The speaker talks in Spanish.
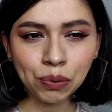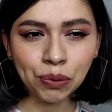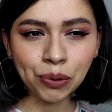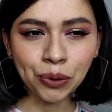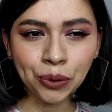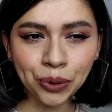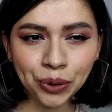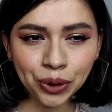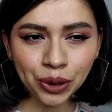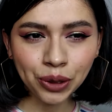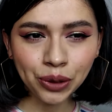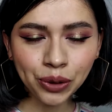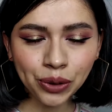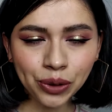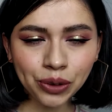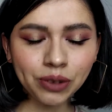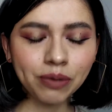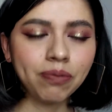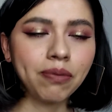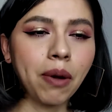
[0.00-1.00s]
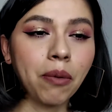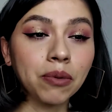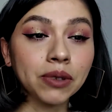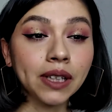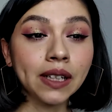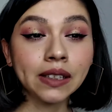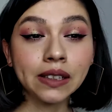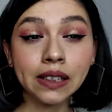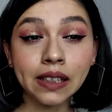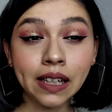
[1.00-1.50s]
punto, vamos
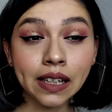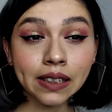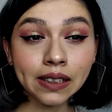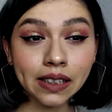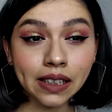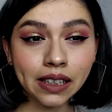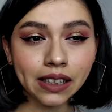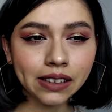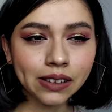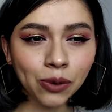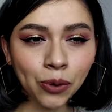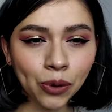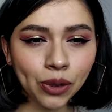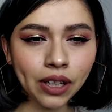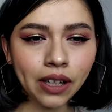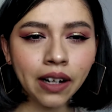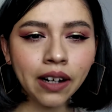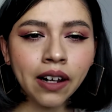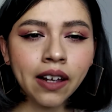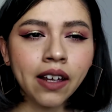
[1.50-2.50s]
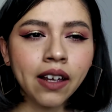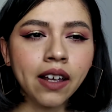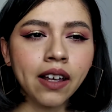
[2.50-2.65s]
a decir así, sutil,